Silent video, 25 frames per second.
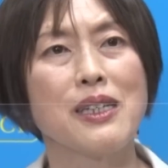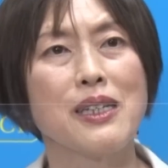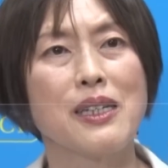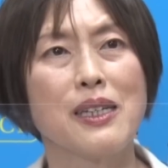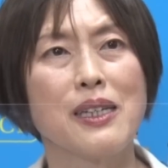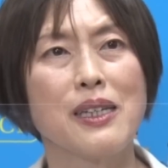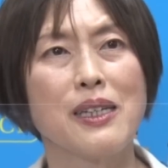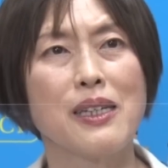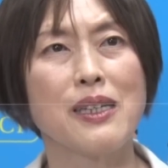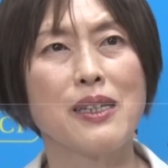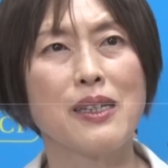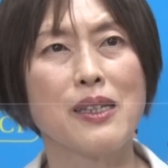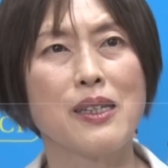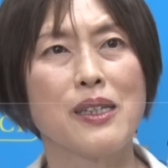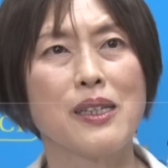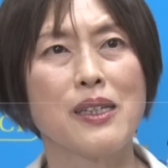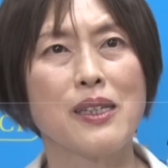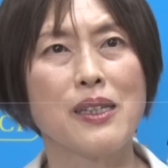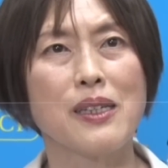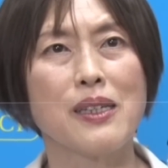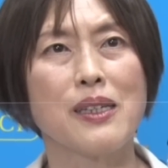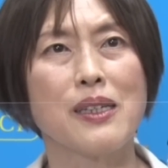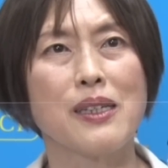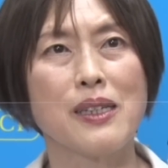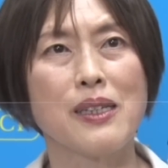
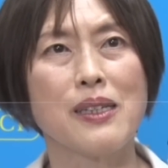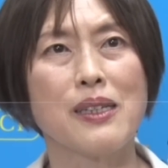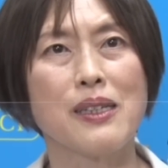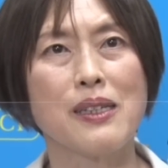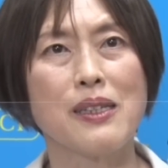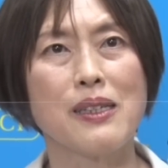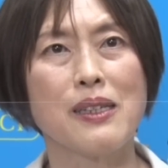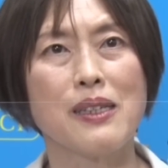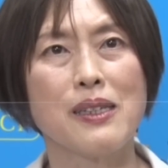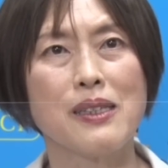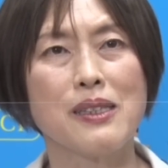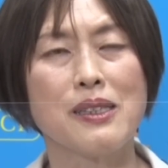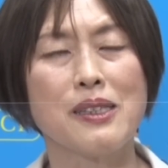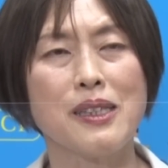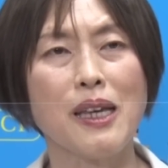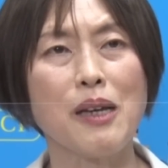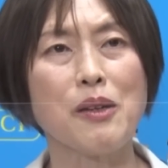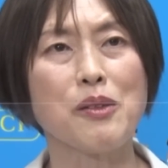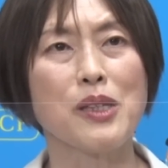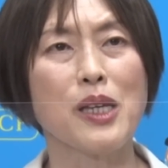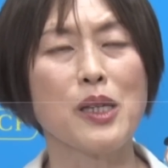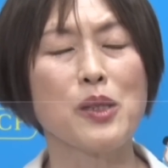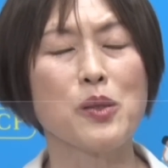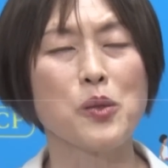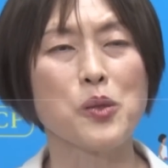えー、
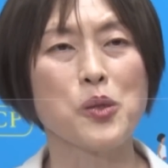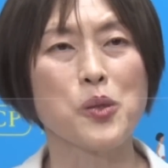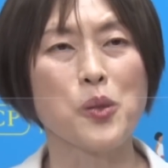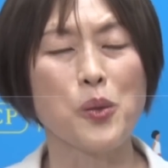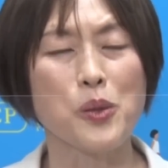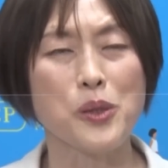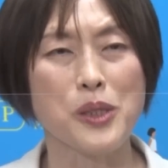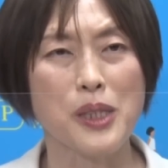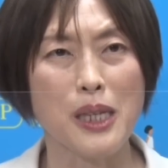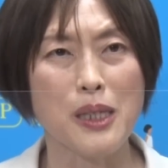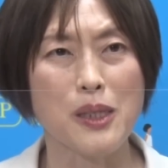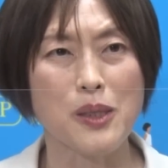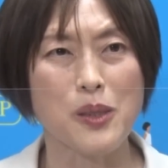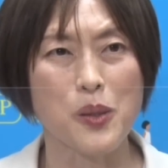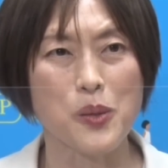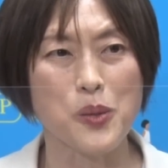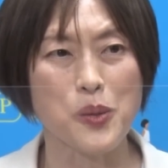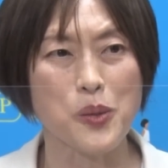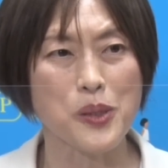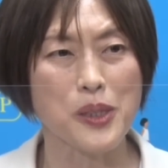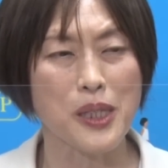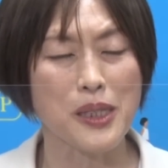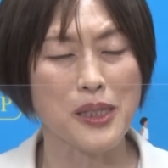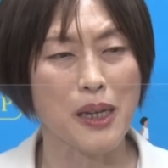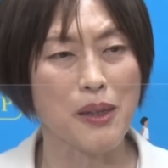昨年の総選挙
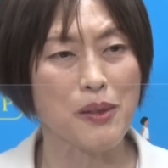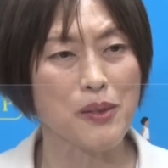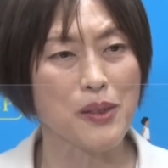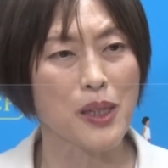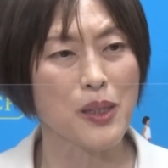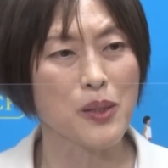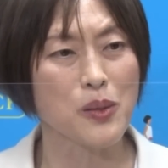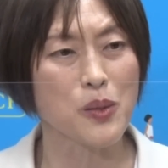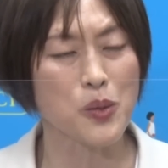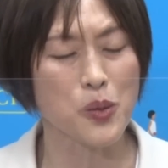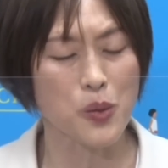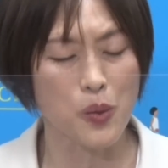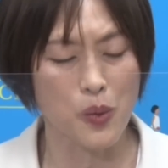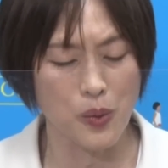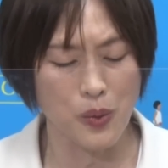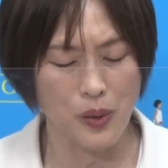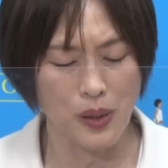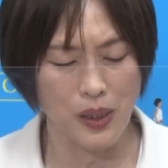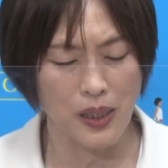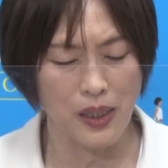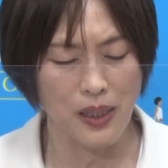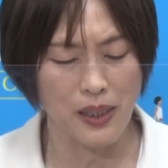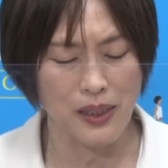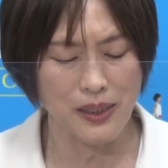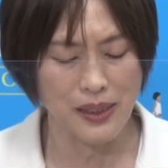そして昨年の総、
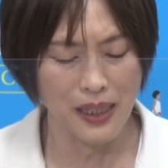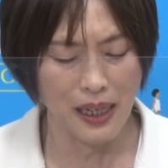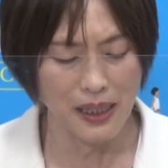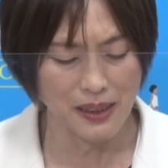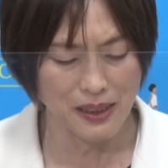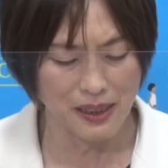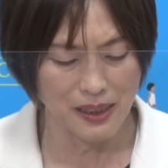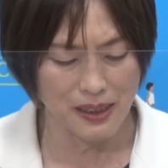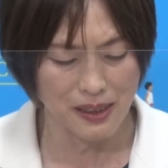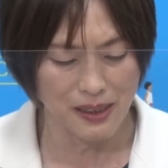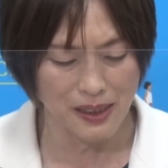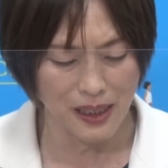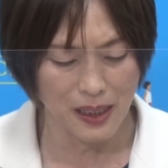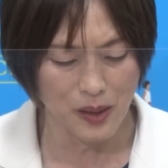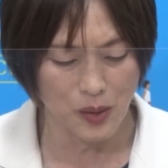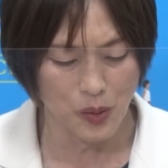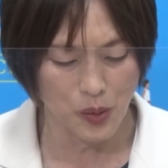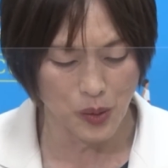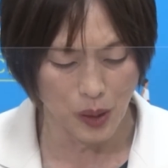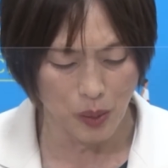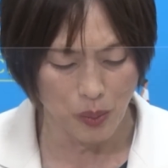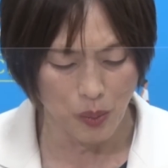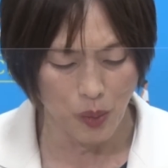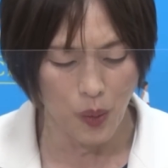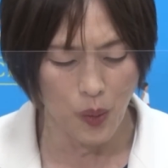えー、参議院選
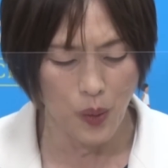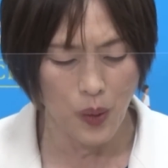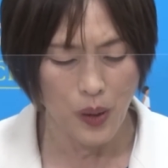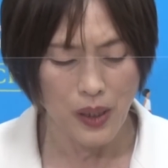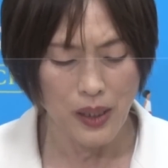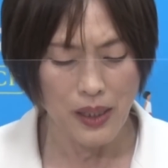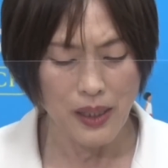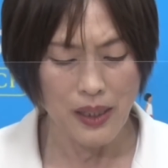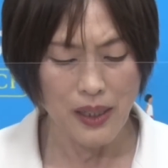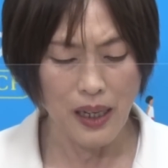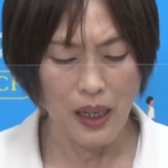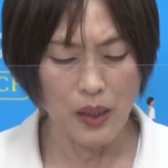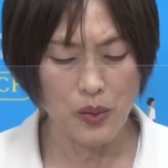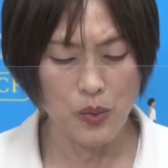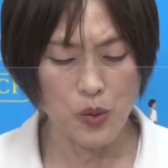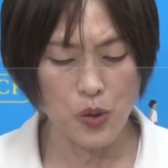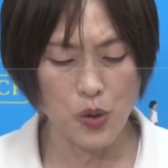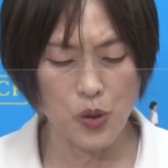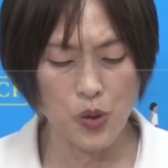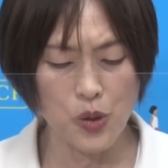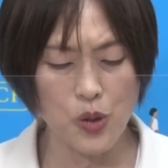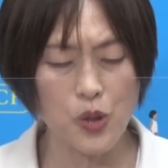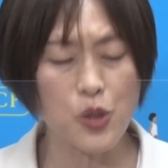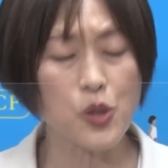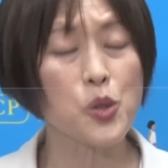挙でもあの
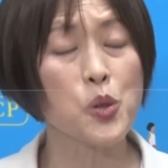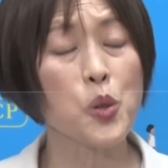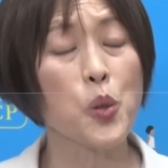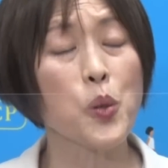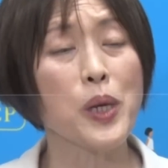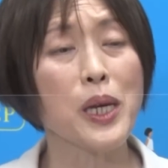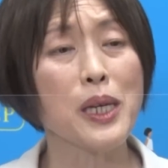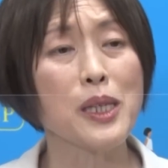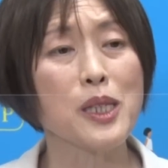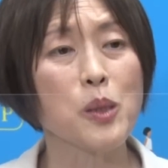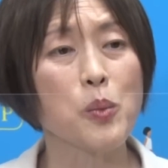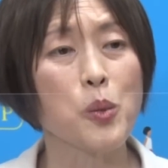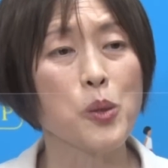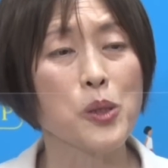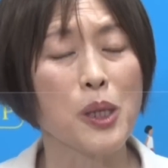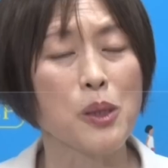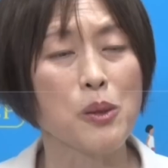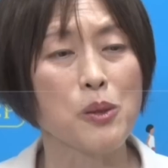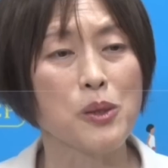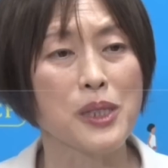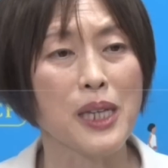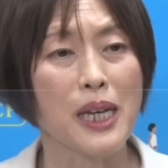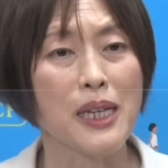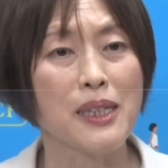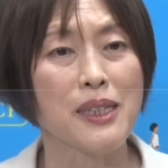19兆円規模で
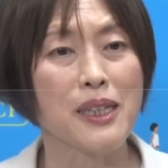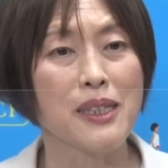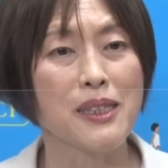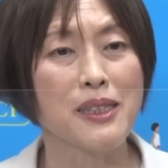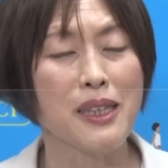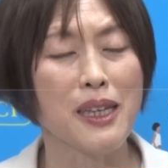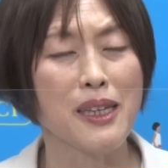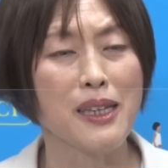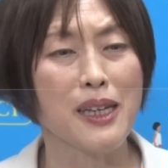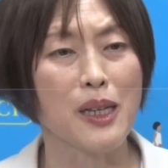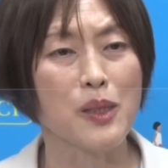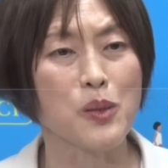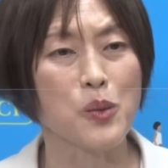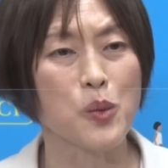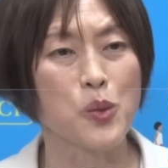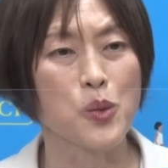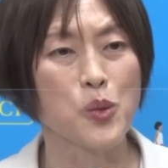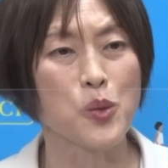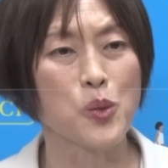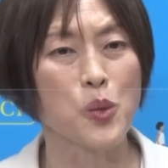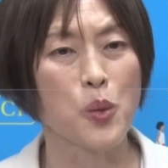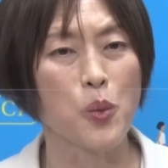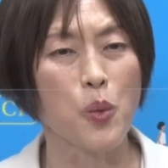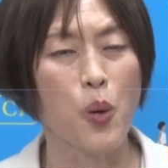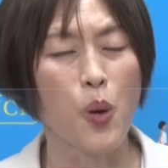の財源提案とい
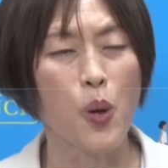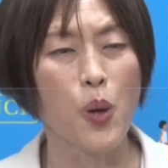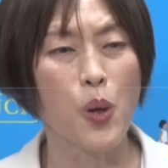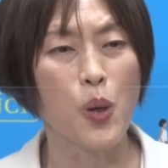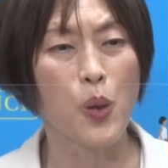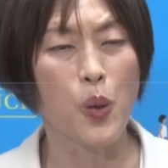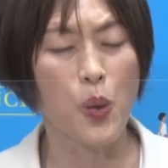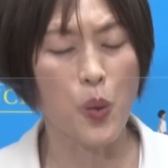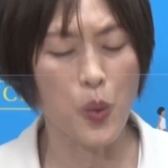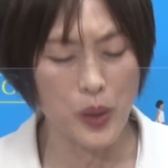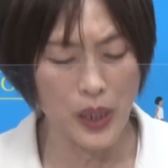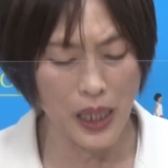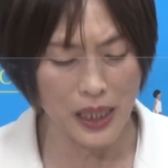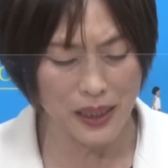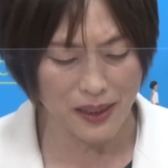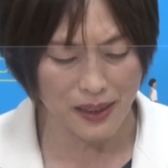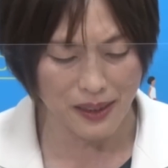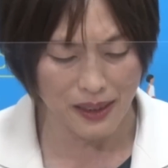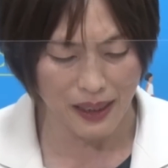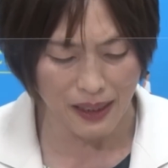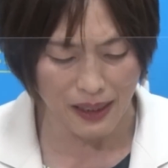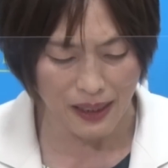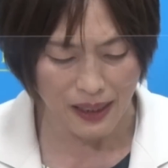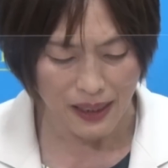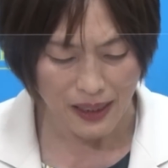うのを行っ
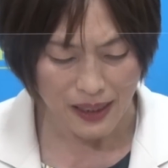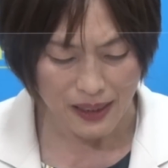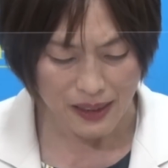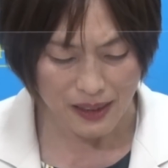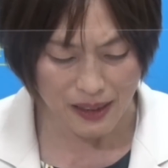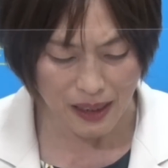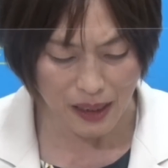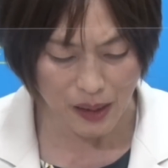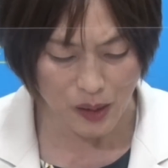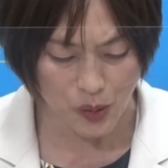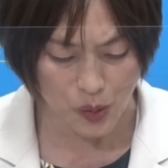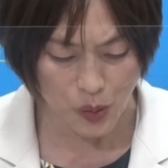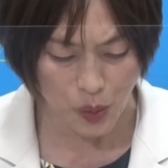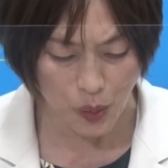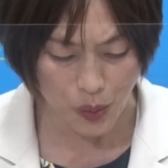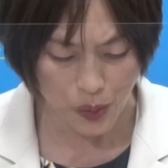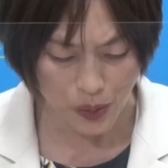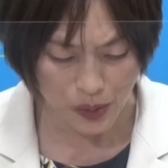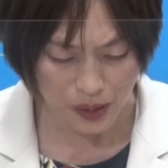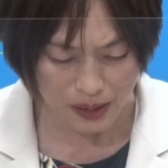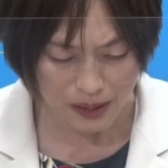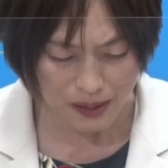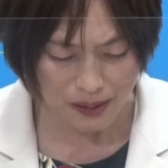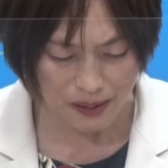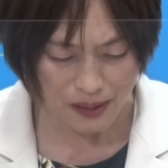てきているとこ
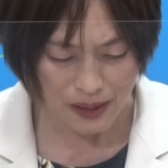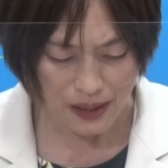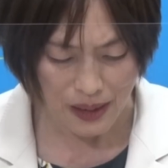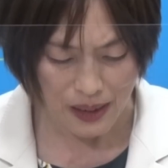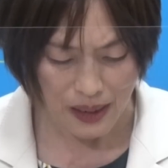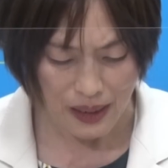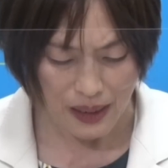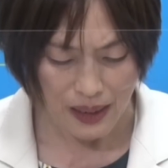ろです。